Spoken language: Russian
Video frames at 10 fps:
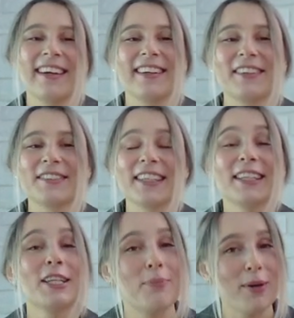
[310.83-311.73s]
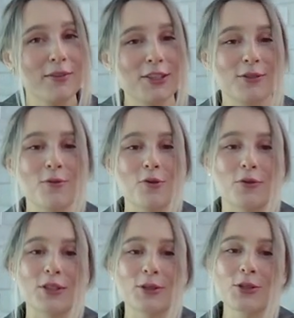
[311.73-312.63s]
А, в задании повышенного
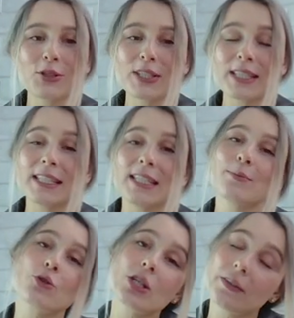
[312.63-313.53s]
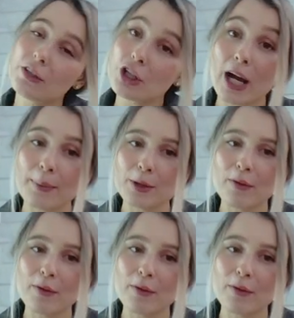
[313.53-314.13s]
уровня сложности здесь мы уже отвечаем на